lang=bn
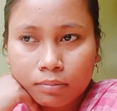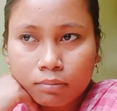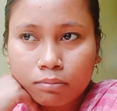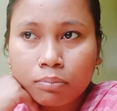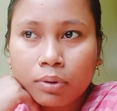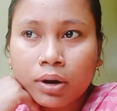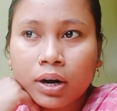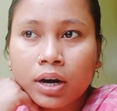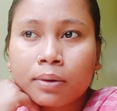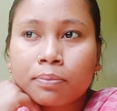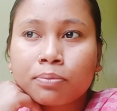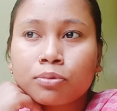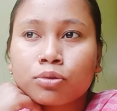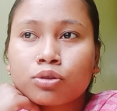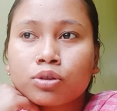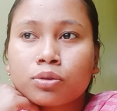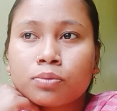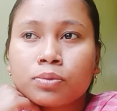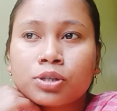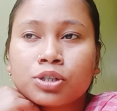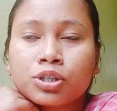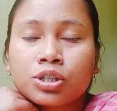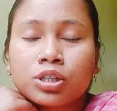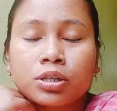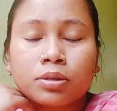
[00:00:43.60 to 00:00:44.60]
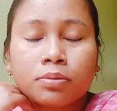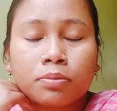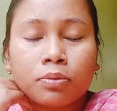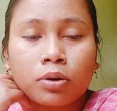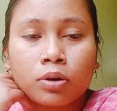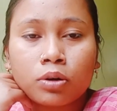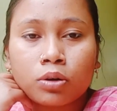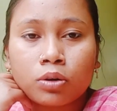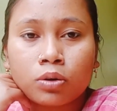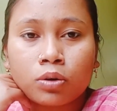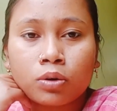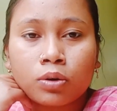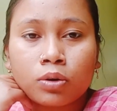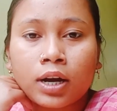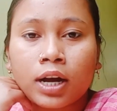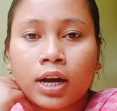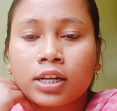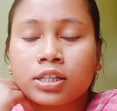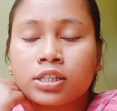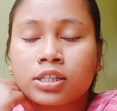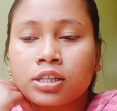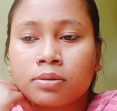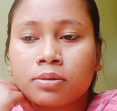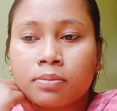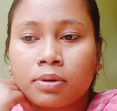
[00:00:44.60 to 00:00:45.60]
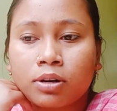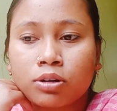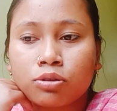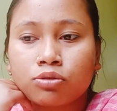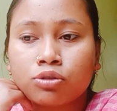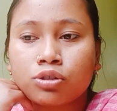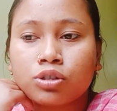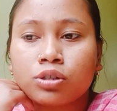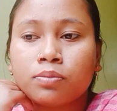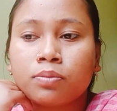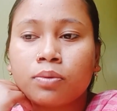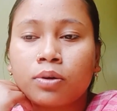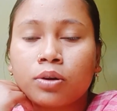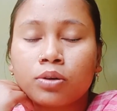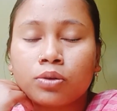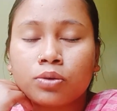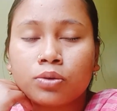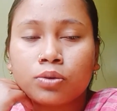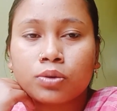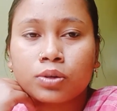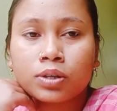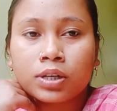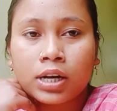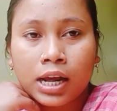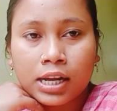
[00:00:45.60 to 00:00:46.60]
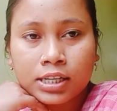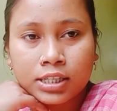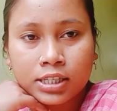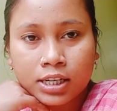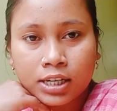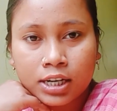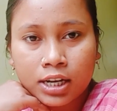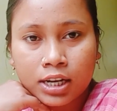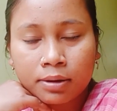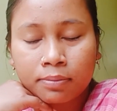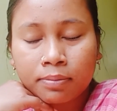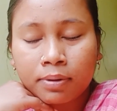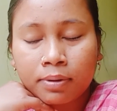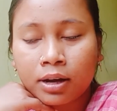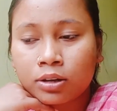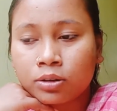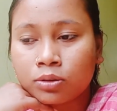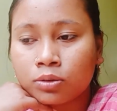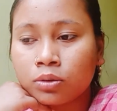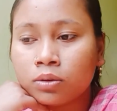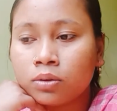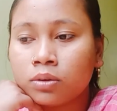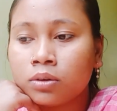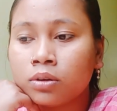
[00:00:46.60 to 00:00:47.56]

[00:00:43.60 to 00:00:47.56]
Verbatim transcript: পাড়া প্রতিবেশী বলো কাছের মানুষই বলো না জানাই ভালো